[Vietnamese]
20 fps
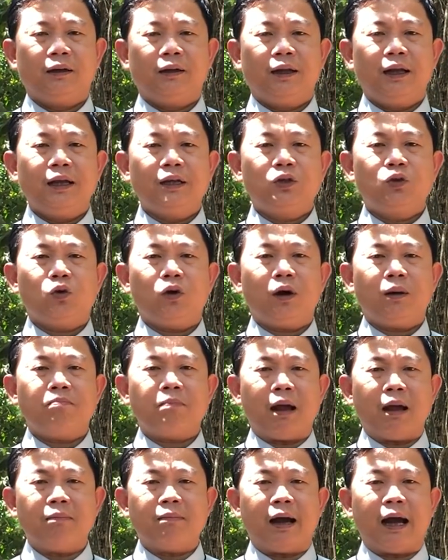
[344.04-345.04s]
thiên chúa
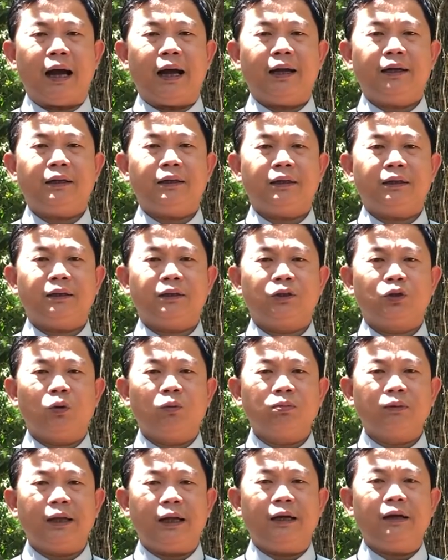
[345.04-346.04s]
mãi mãi
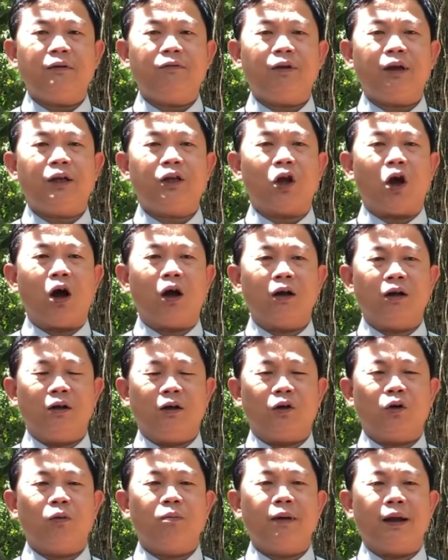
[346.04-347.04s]
trung tín với chọn
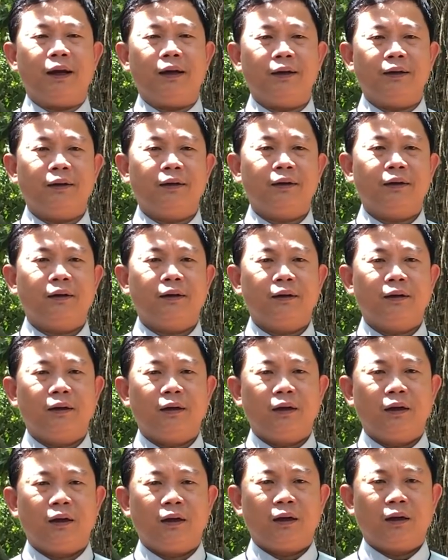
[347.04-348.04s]
lựa của mình
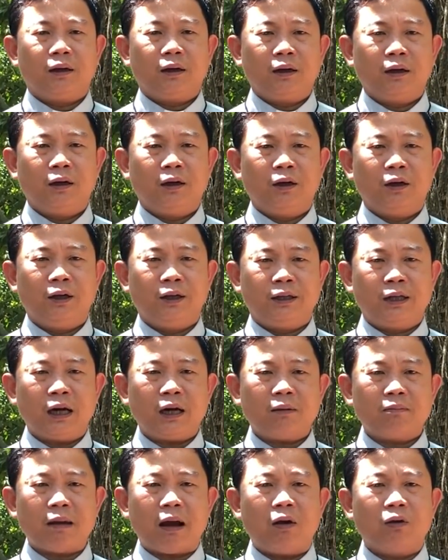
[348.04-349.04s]
người
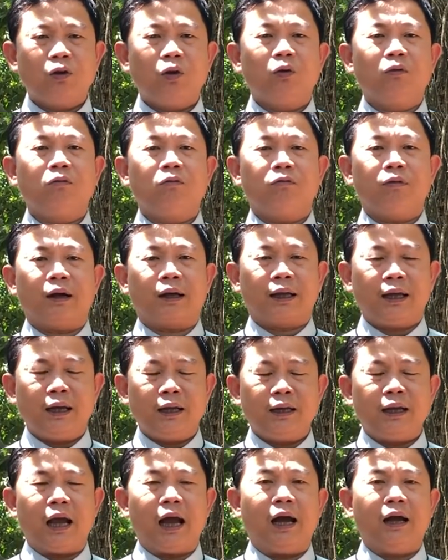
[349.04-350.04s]
rất bao dung và
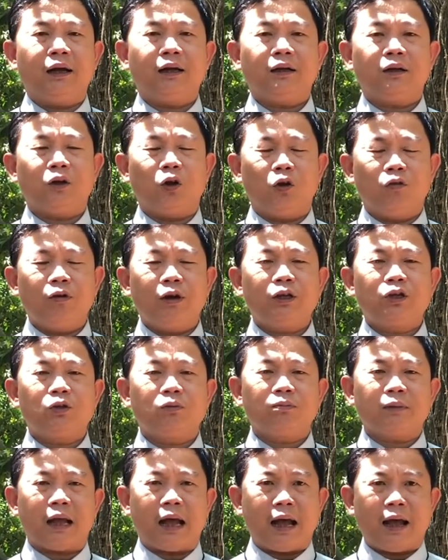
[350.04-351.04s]
kiên nhẫn đối với
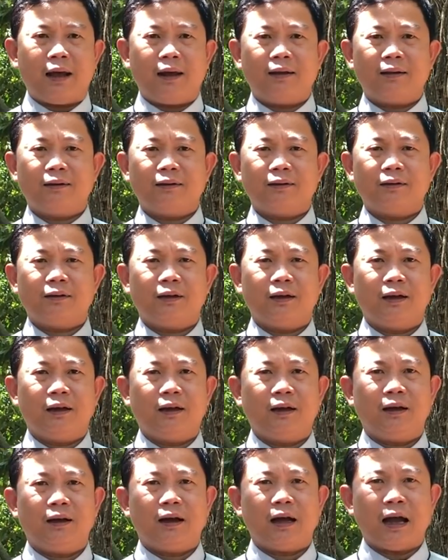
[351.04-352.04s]
chúng ta
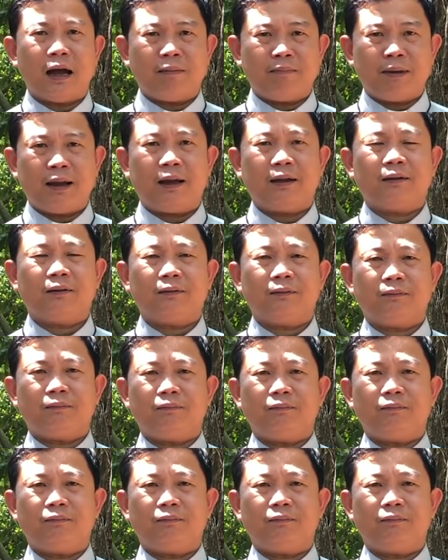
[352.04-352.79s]
amen